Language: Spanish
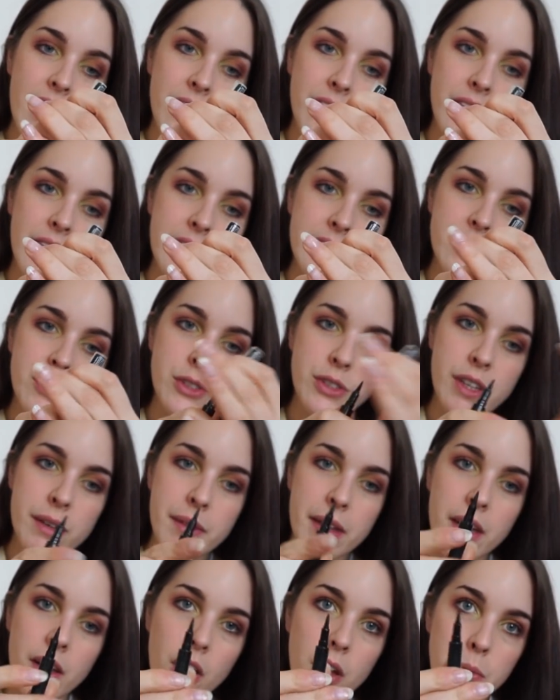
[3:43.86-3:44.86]
de estos que
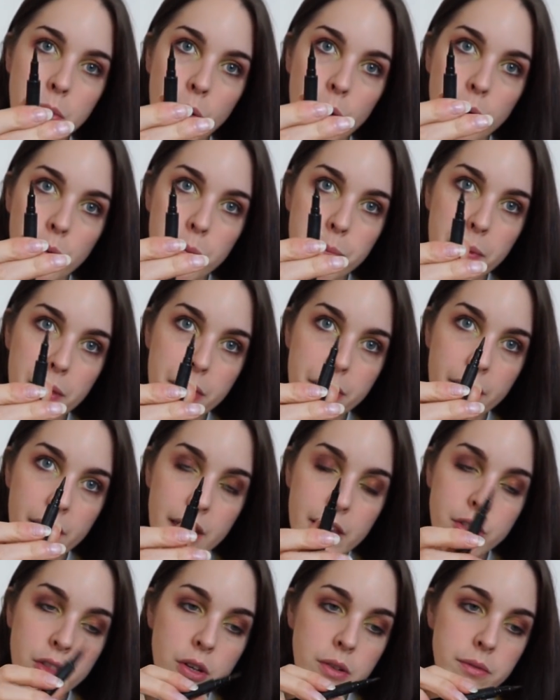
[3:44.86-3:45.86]
vienen como con un
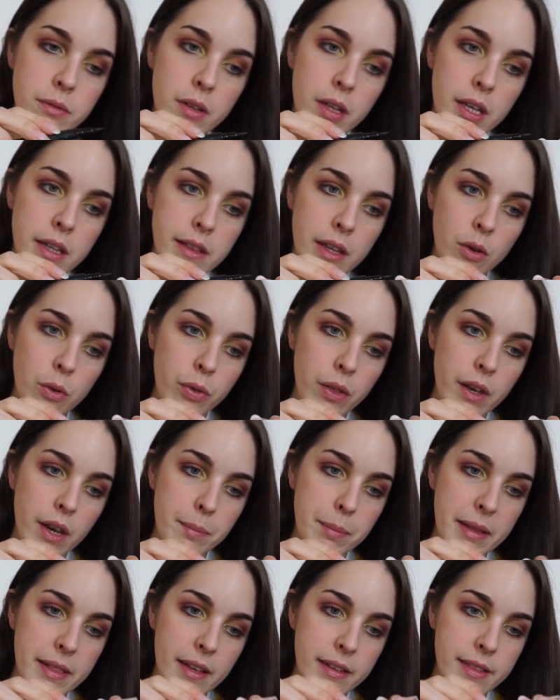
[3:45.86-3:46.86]
pincelito y te ayudan
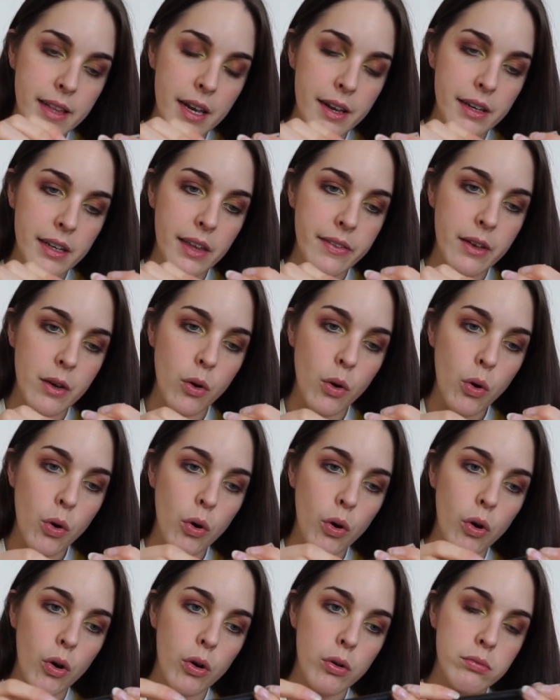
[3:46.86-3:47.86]
a pintarte la raya del
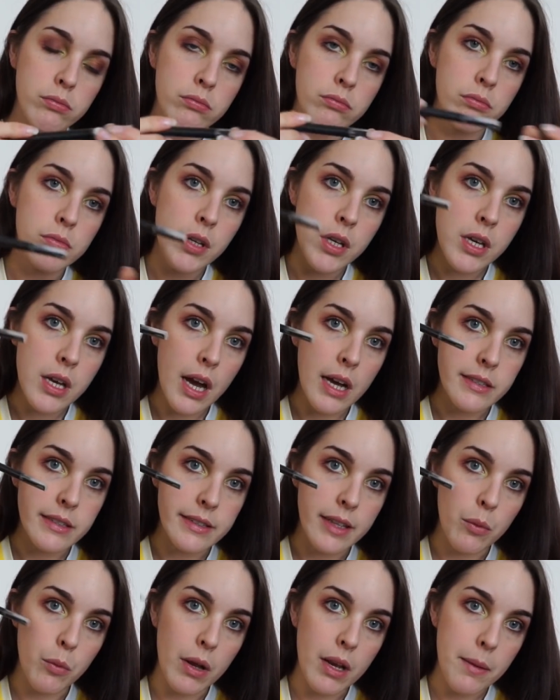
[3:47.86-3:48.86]
ojo así
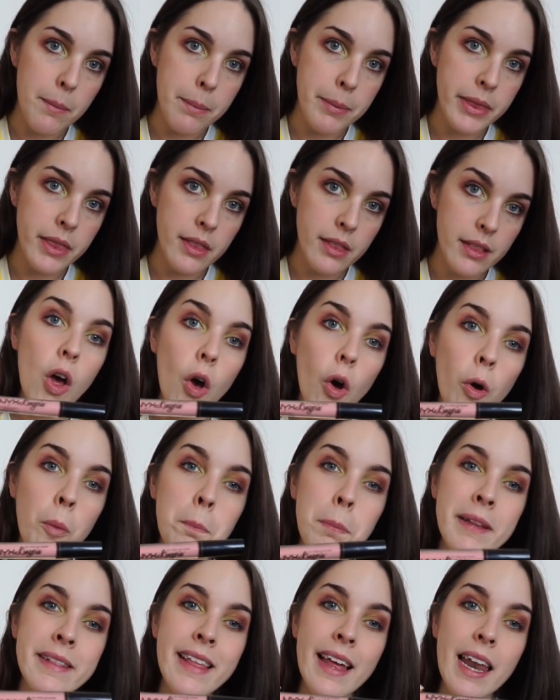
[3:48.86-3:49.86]
tal cual.
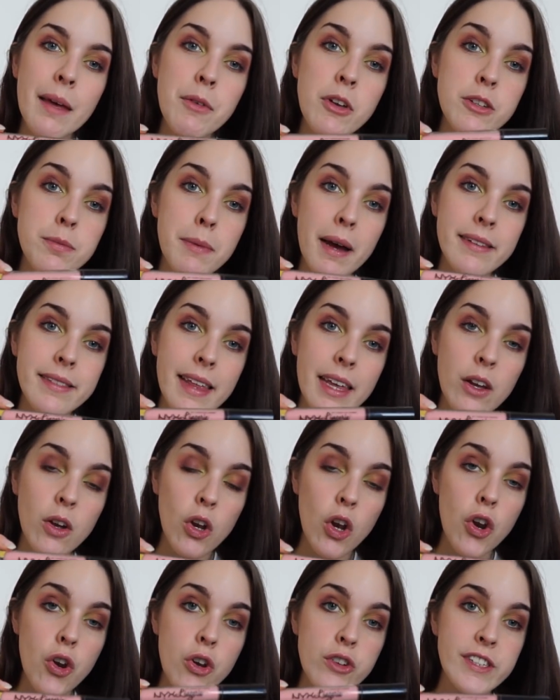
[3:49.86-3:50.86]
Un pintalabios mate en
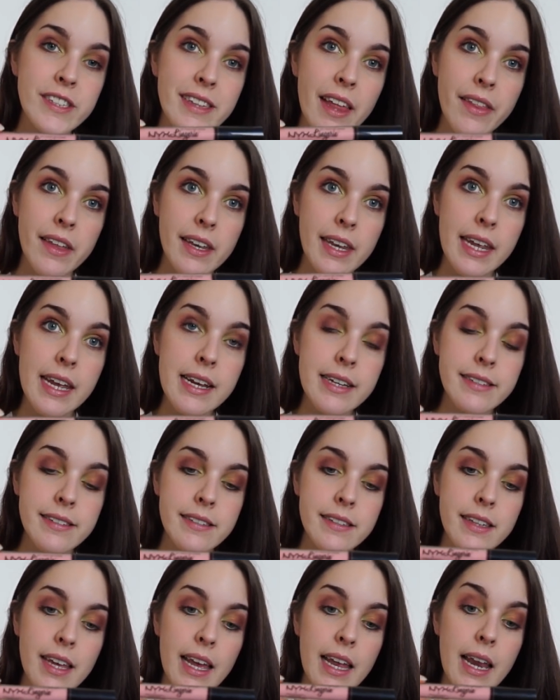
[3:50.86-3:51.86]
color rosita de
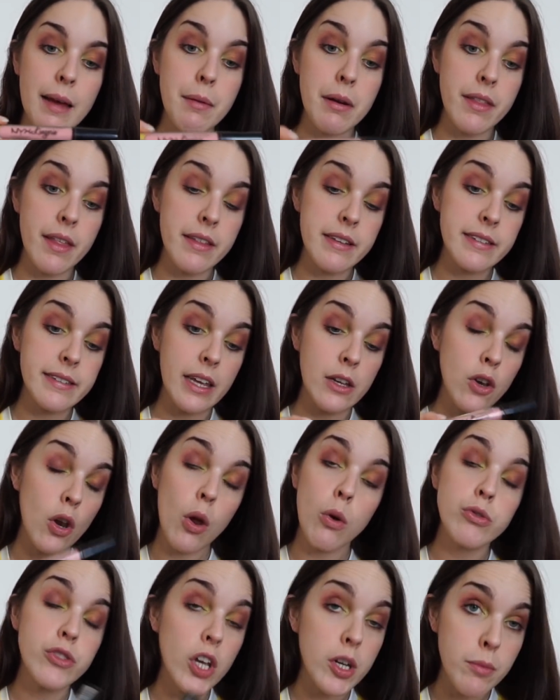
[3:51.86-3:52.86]
NYX, que la verdad es que no
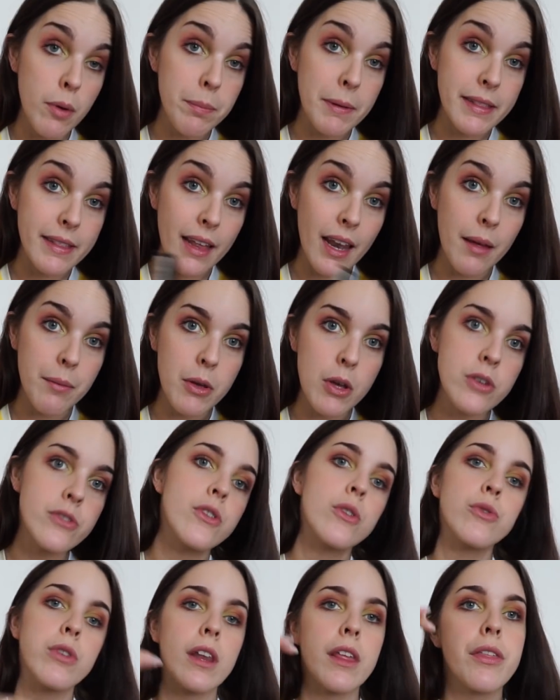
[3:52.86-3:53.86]
lo uso como pintalabios,
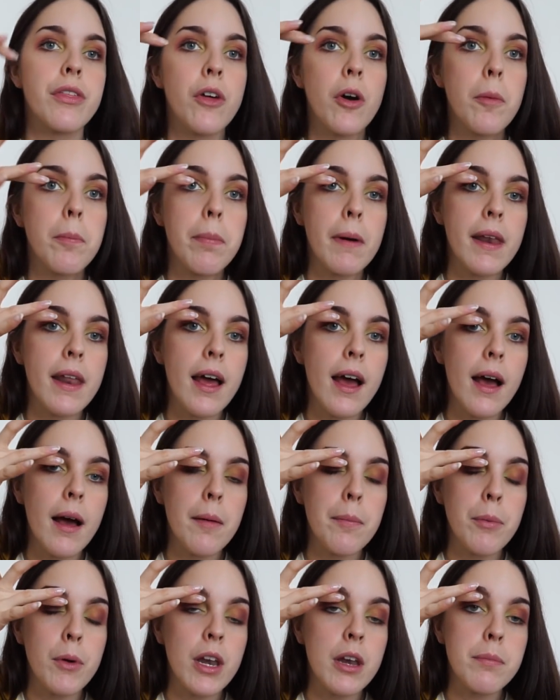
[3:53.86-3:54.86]
lo utilizo
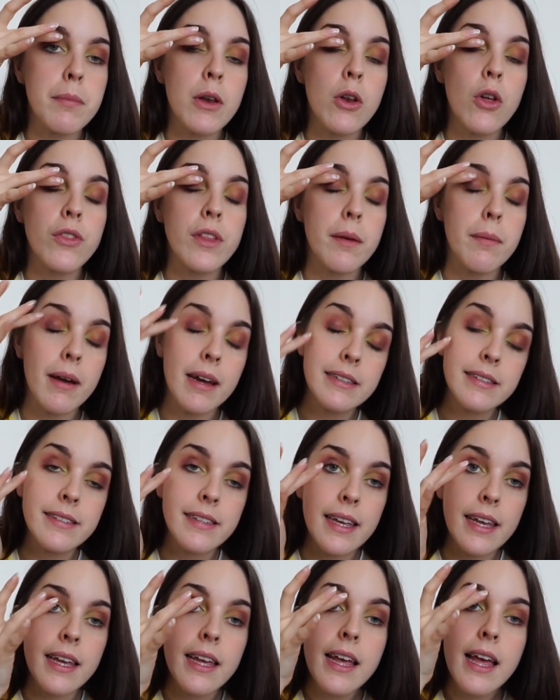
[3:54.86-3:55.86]
para ponérmelo de
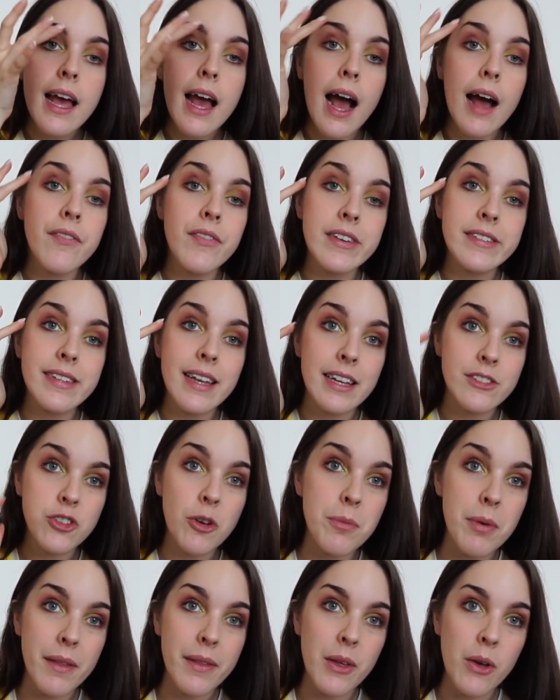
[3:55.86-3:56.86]
base antes de la
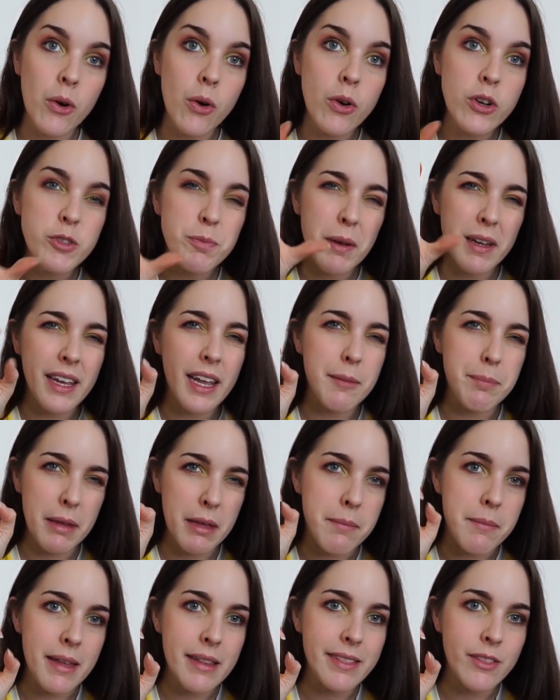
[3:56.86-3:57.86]
sombra de ojos para que el
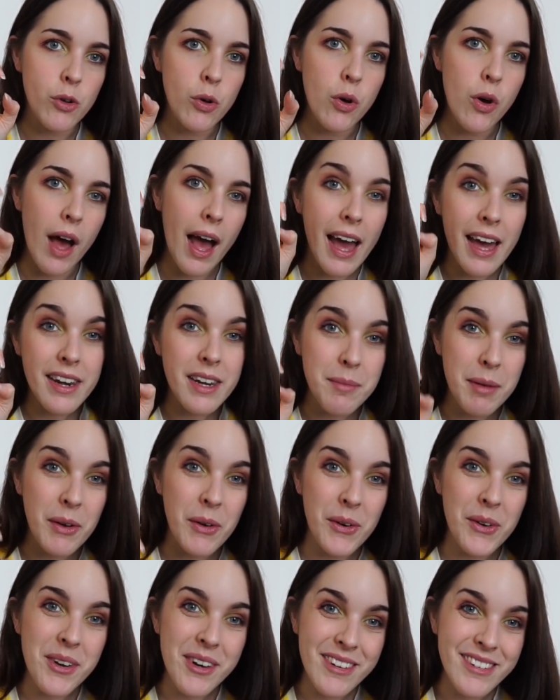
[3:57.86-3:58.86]
pigmento agarre
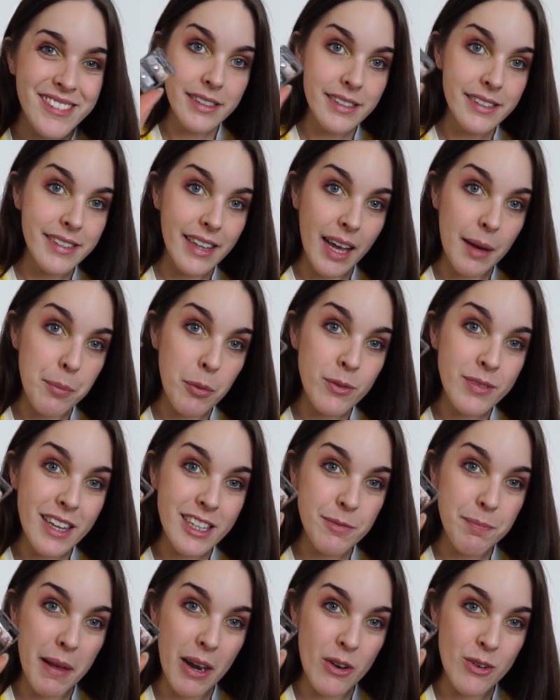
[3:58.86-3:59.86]
mejor.
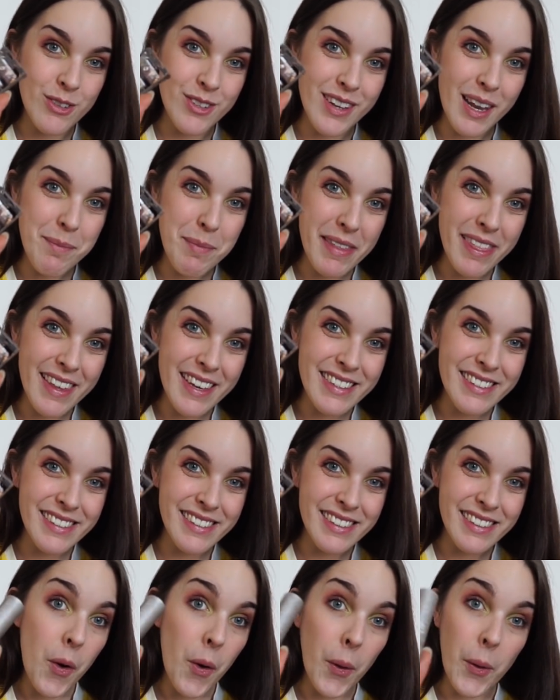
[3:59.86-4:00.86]
Sacapuntas para los
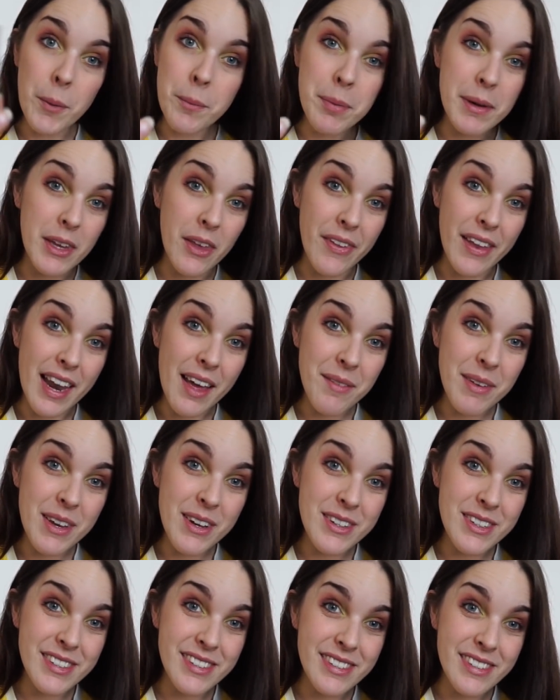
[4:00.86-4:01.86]
lápices, un brillo de
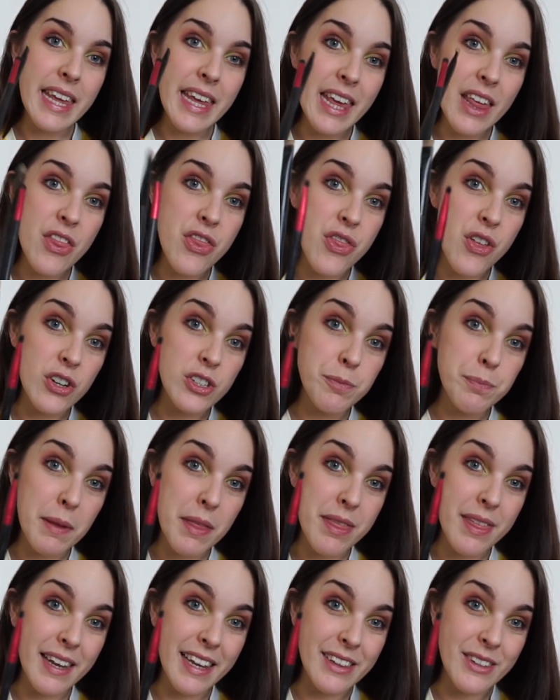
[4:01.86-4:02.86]
labios y dos
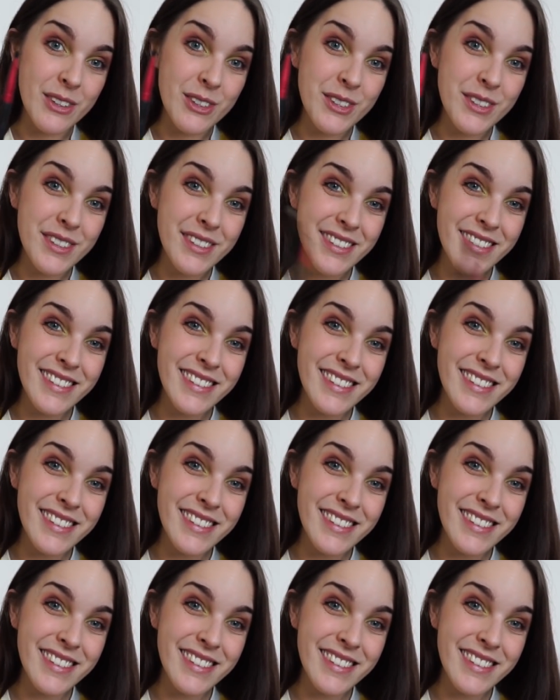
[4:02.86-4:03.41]
pincelitos.